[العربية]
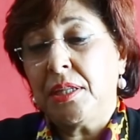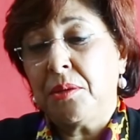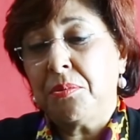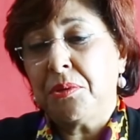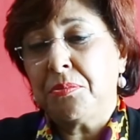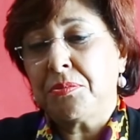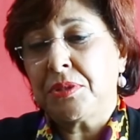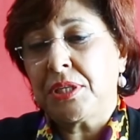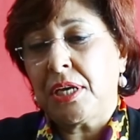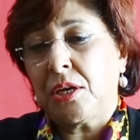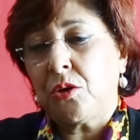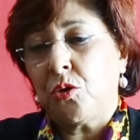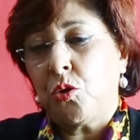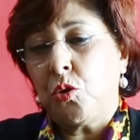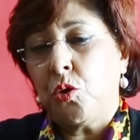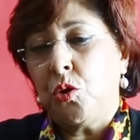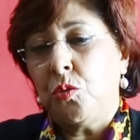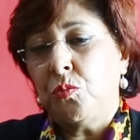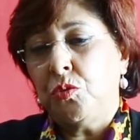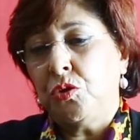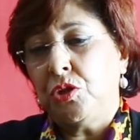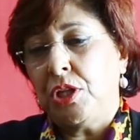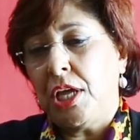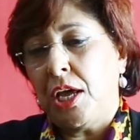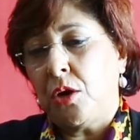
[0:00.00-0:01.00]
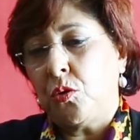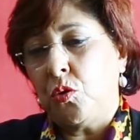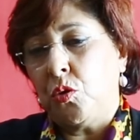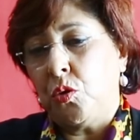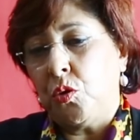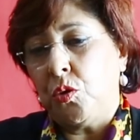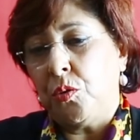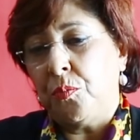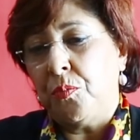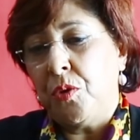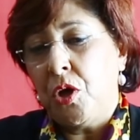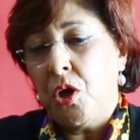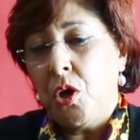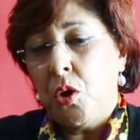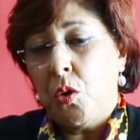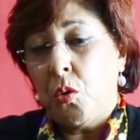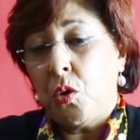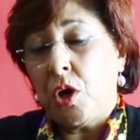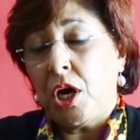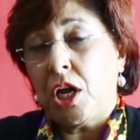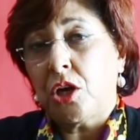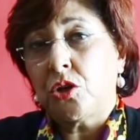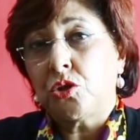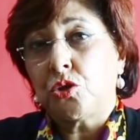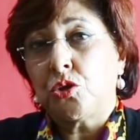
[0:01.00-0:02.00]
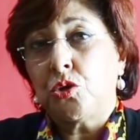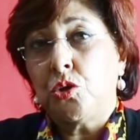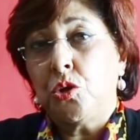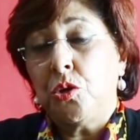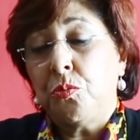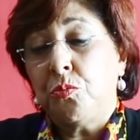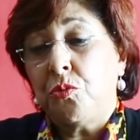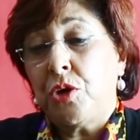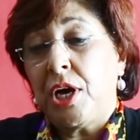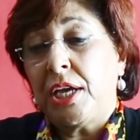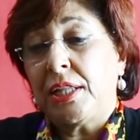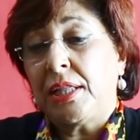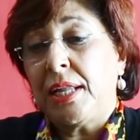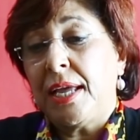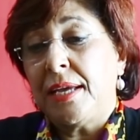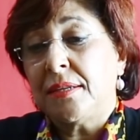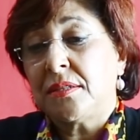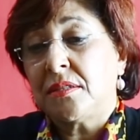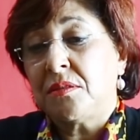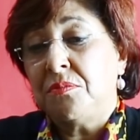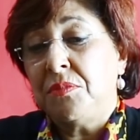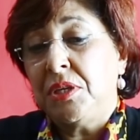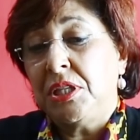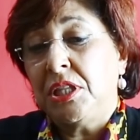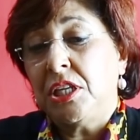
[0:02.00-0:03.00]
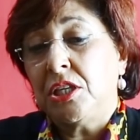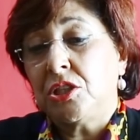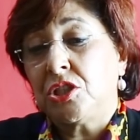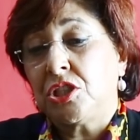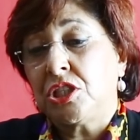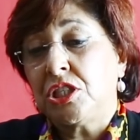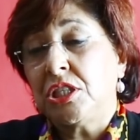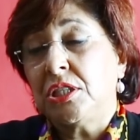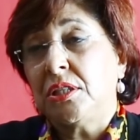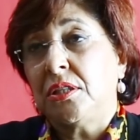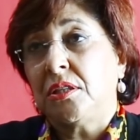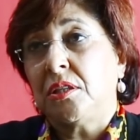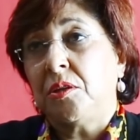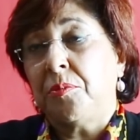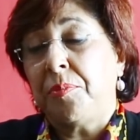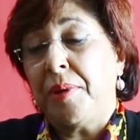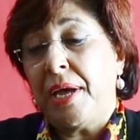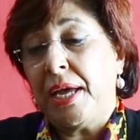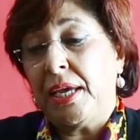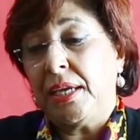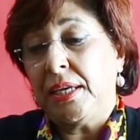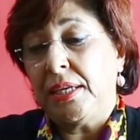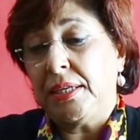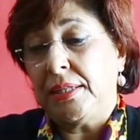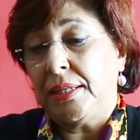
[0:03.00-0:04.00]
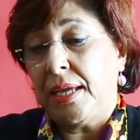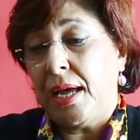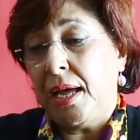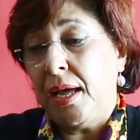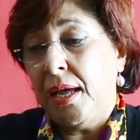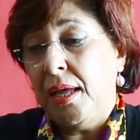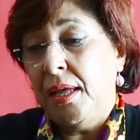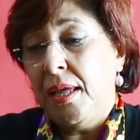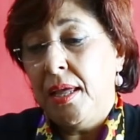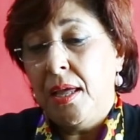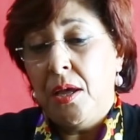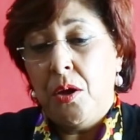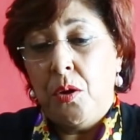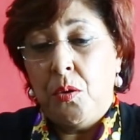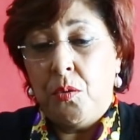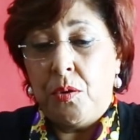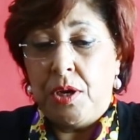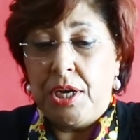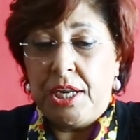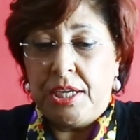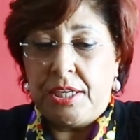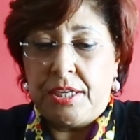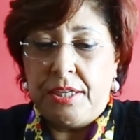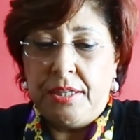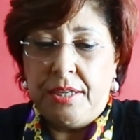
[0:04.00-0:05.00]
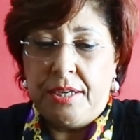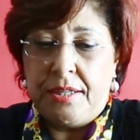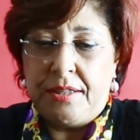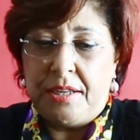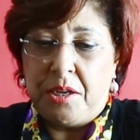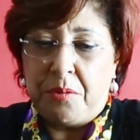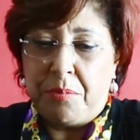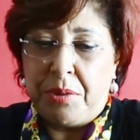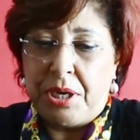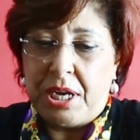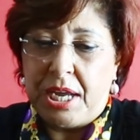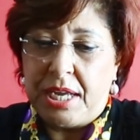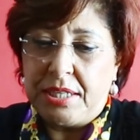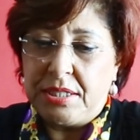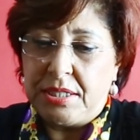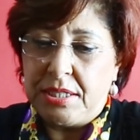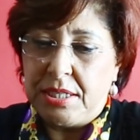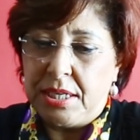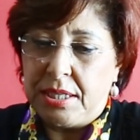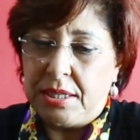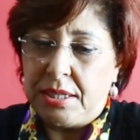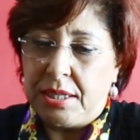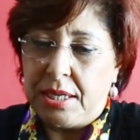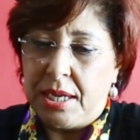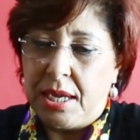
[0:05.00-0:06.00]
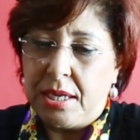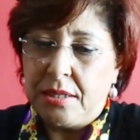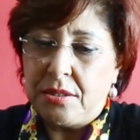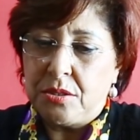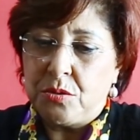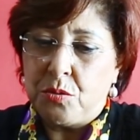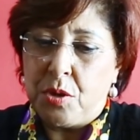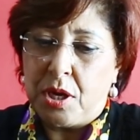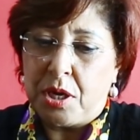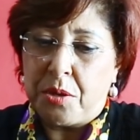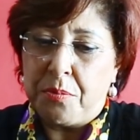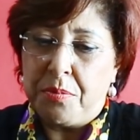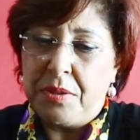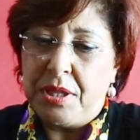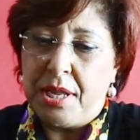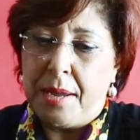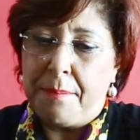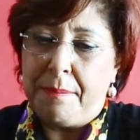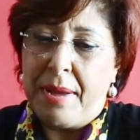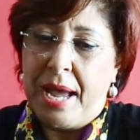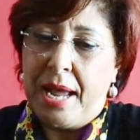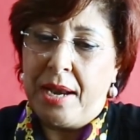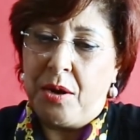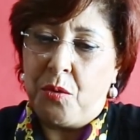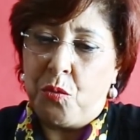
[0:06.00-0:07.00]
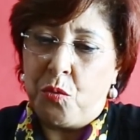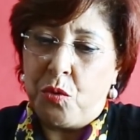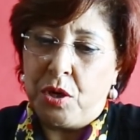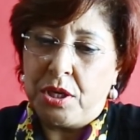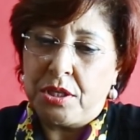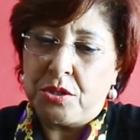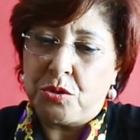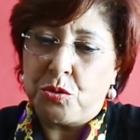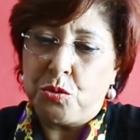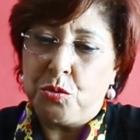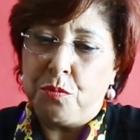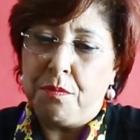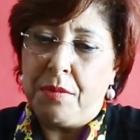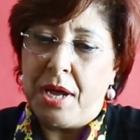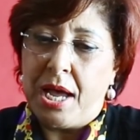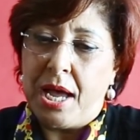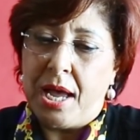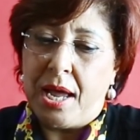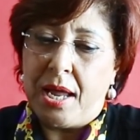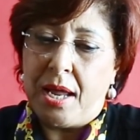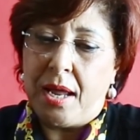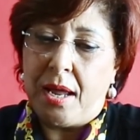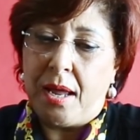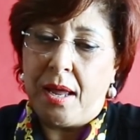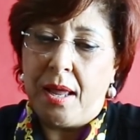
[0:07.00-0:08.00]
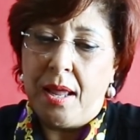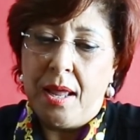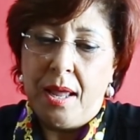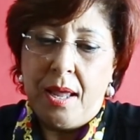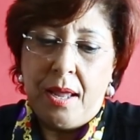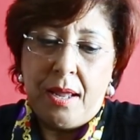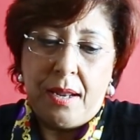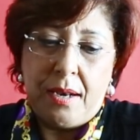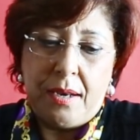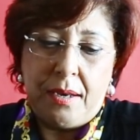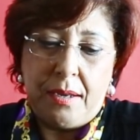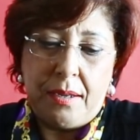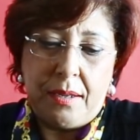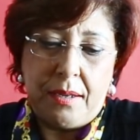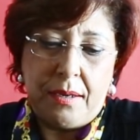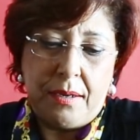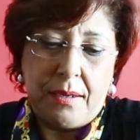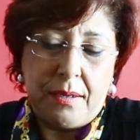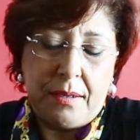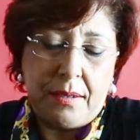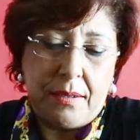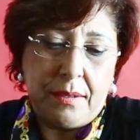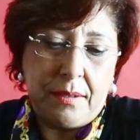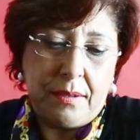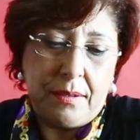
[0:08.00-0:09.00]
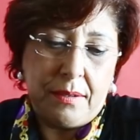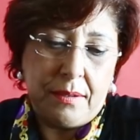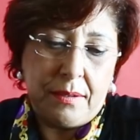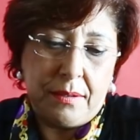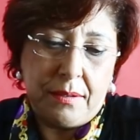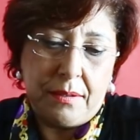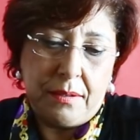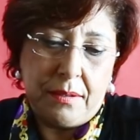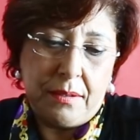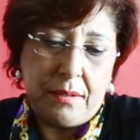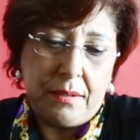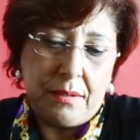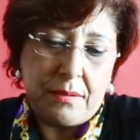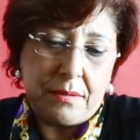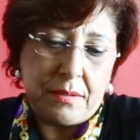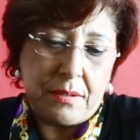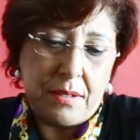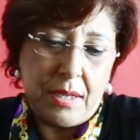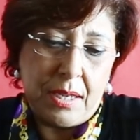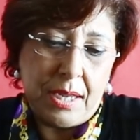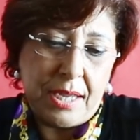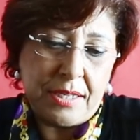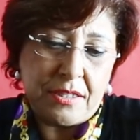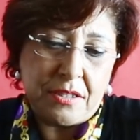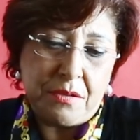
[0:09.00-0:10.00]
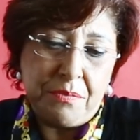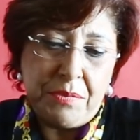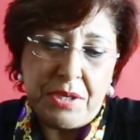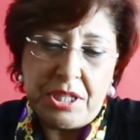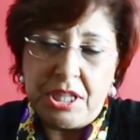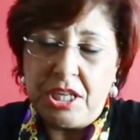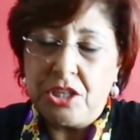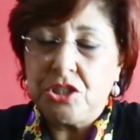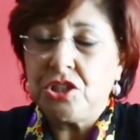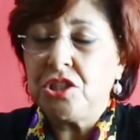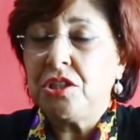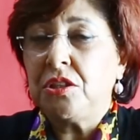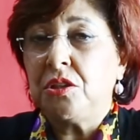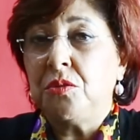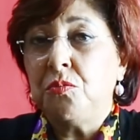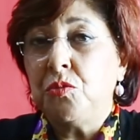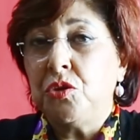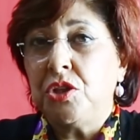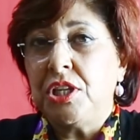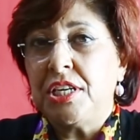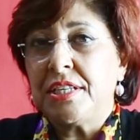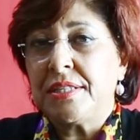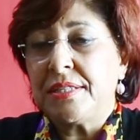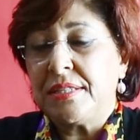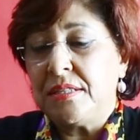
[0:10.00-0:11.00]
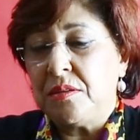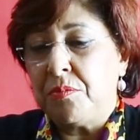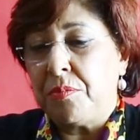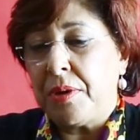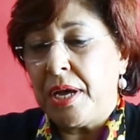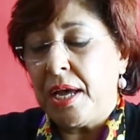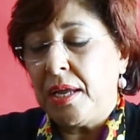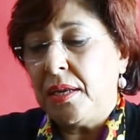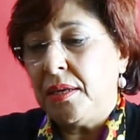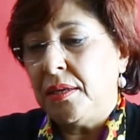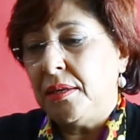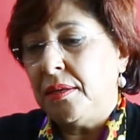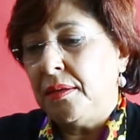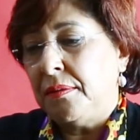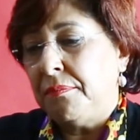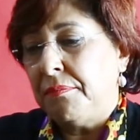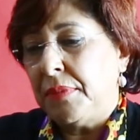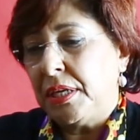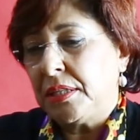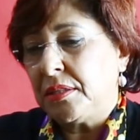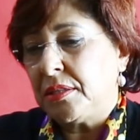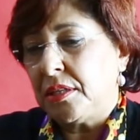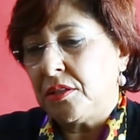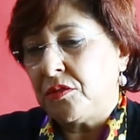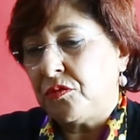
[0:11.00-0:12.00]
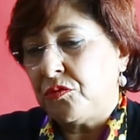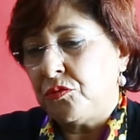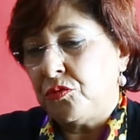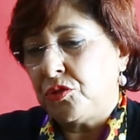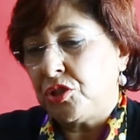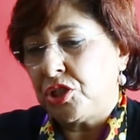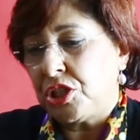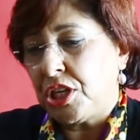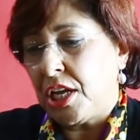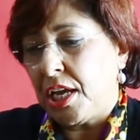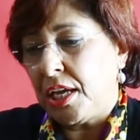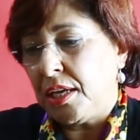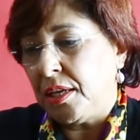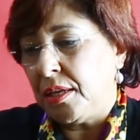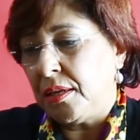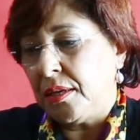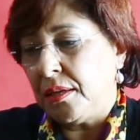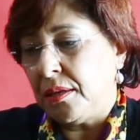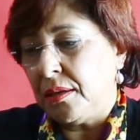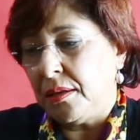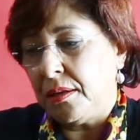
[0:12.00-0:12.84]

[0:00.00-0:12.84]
دابا ابتكروهم وداروهم وخرجوهم بواحد الاثمنه جد باهظه ولكن حنا البلغه ديالنا تواكبنا مع الوقت ومع الاثمنه جد مناسبه اللي ما تتفوتش هي